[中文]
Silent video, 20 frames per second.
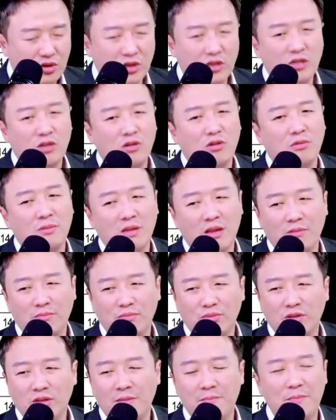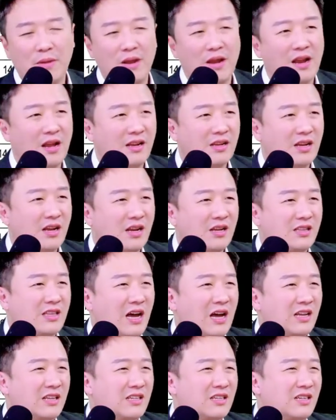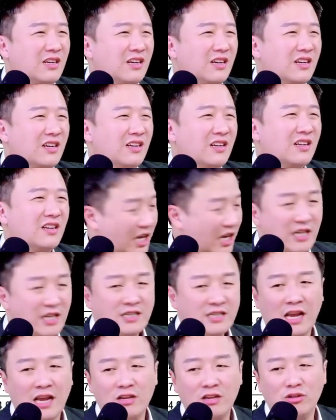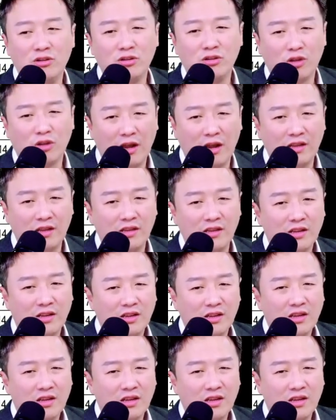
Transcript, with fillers: 最近国民党不是很北蓝？开始打这个前瞻预算，